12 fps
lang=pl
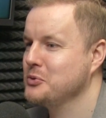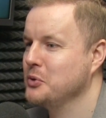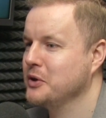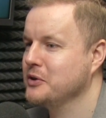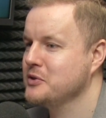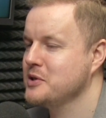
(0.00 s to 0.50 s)
z
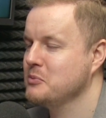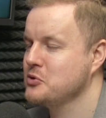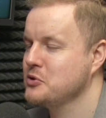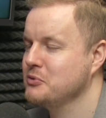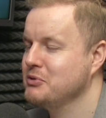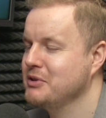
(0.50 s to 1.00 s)
którego
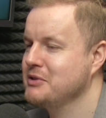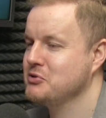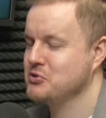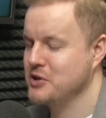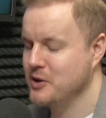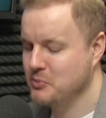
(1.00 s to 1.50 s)
samorządy
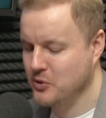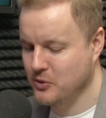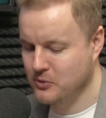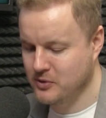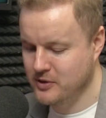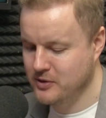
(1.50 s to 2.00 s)
też
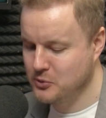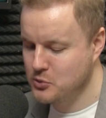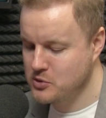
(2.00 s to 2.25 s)
czerpią e,